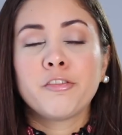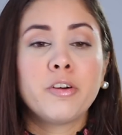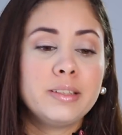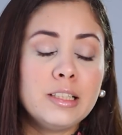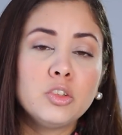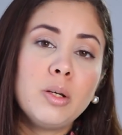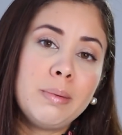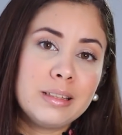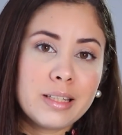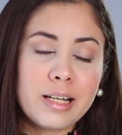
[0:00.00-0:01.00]
Fue tanto el
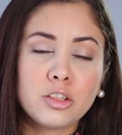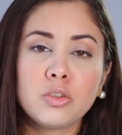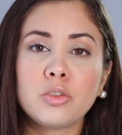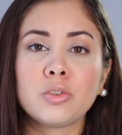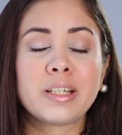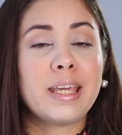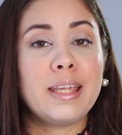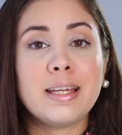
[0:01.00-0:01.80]
maltrato que